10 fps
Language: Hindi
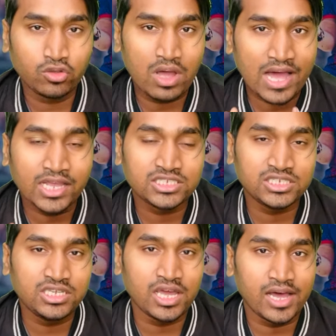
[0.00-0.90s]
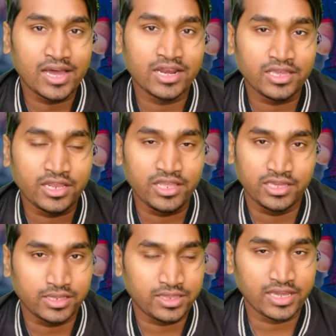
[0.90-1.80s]
हो आज की अगर इनिंग
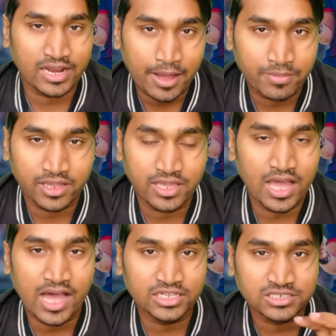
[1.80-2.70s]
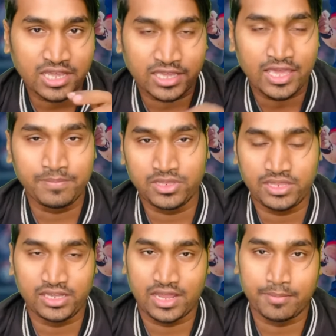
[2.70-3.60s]
किसी के नाम रही है आज का गेम किसी
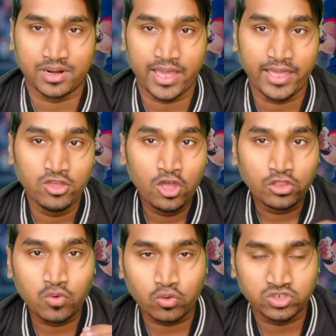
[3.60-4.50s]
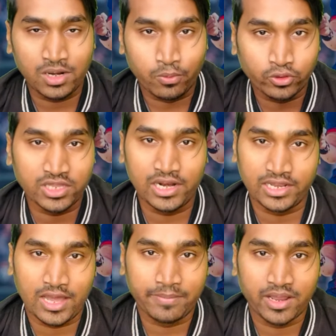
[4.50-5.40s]
के नाम रहा है तो वो कुशल भुरतेल के
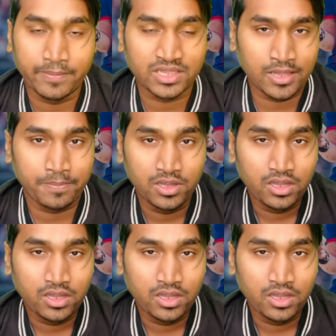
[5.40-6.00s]
नाम रहा है मतलब